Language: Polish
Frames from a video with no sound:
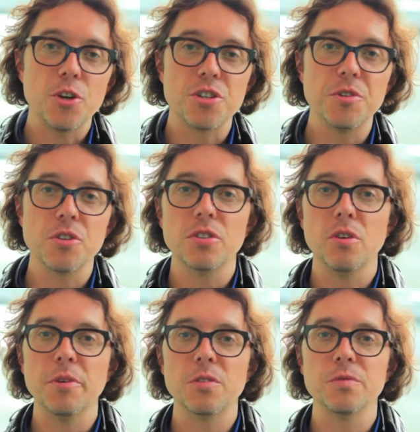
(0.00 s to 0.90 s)
80
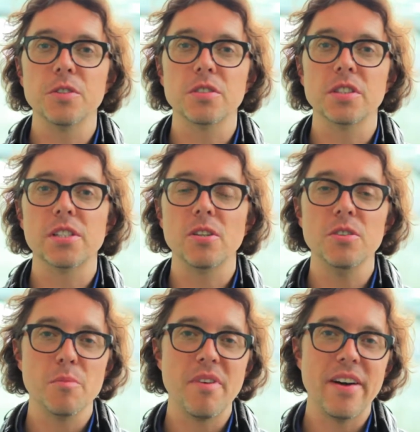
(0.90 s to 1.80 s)
km od e,
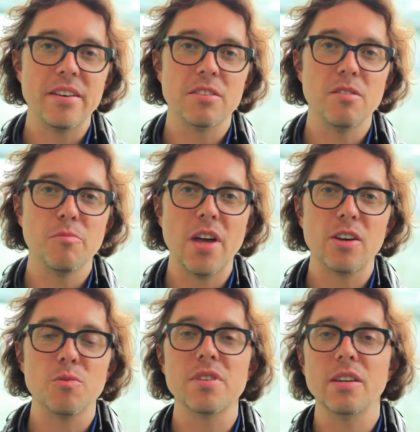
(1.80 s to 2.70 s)
stolicy Bawarii, czyli
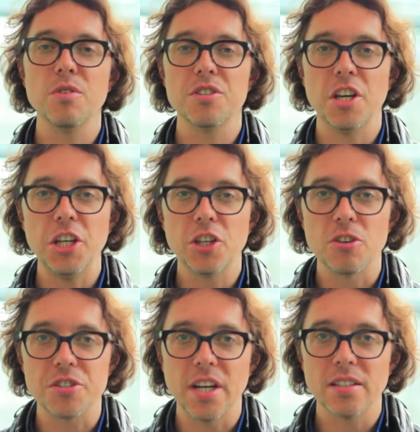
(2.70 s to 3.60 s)
Monachium, znajduje się
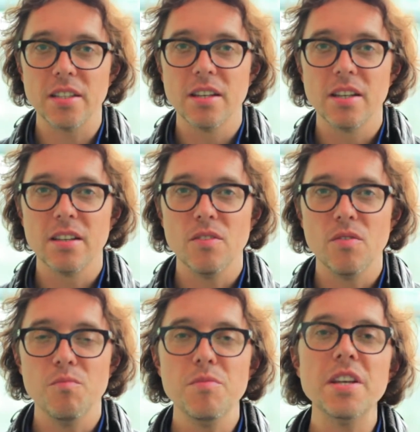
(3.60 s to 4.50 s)
Ingolstadt.
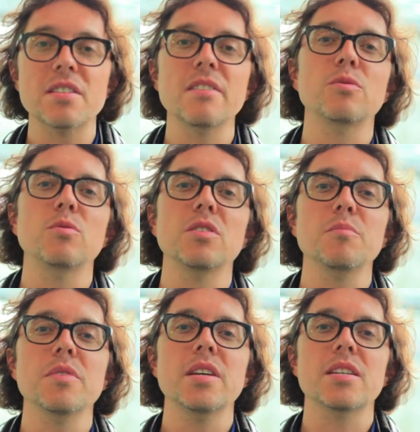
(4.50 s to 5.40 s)
Miejsce, w
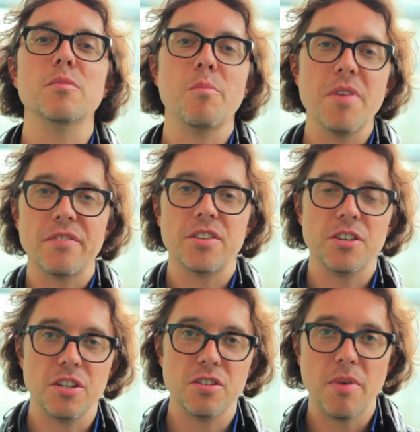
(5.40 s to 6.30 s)
którym jest po pierwsze
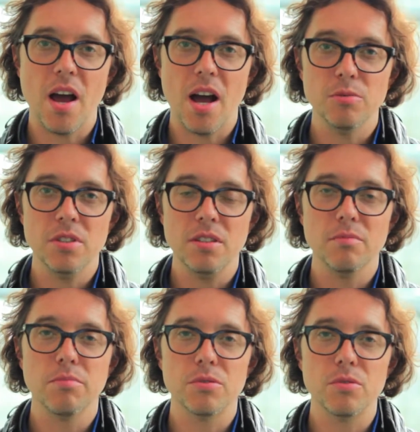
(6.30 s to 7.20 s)
siedziba Audi,
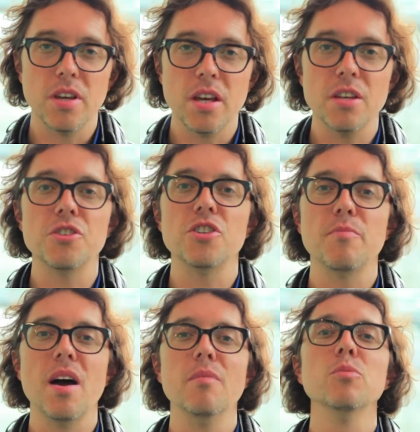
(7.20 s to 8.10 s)
po drugie
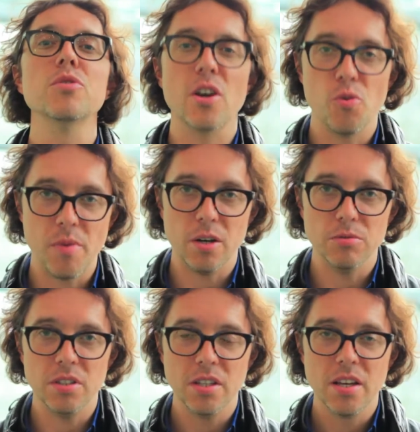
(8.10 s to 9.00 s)
siedziba Muzeum
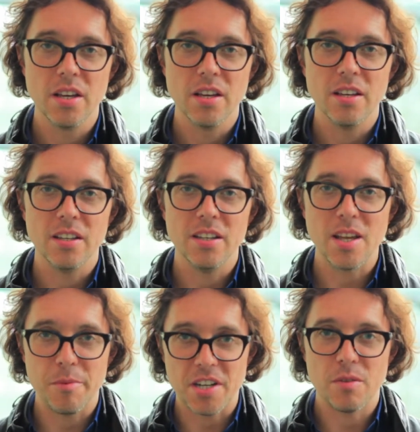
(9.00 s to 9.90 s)
Audi. I
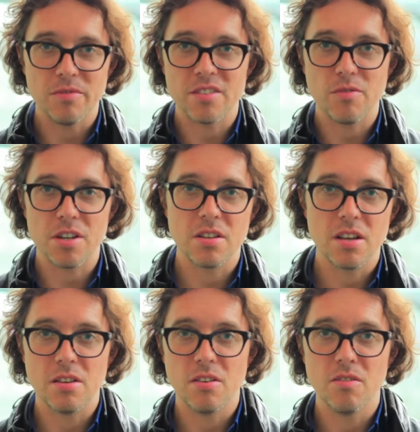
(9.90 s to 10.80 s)
zapraszam Was
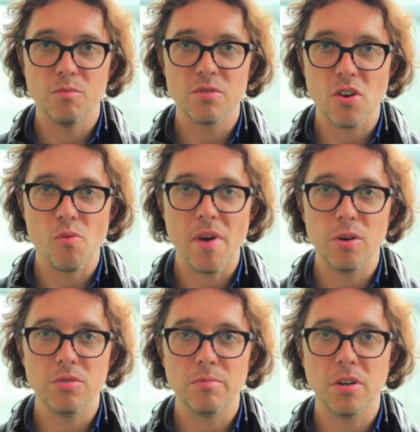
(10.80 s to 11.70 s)
właśnie do Muzeum
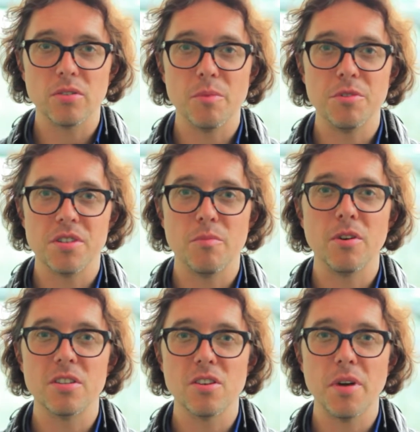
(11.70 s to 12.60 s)
Audi po to, abyście
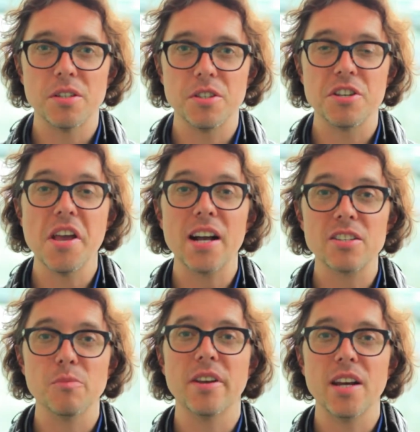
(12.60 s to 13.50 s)
mogli zobaczyć, jak
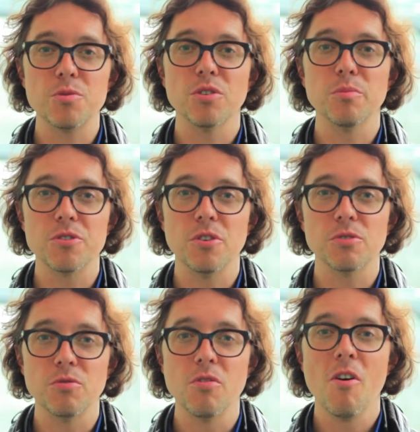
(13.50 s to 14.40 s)
sobie radził od
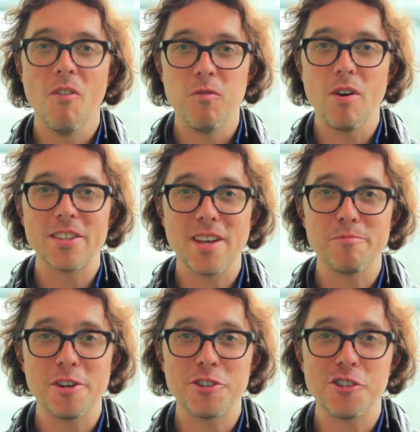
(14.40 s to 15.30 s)
początku władca
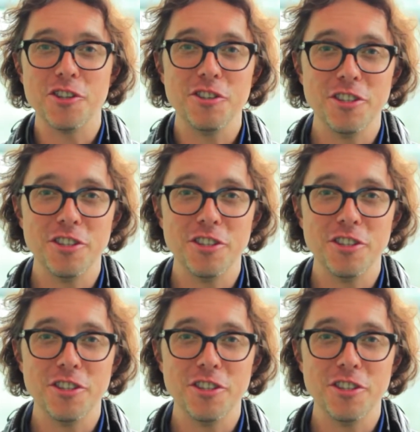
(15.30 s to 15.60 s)
pierścieni.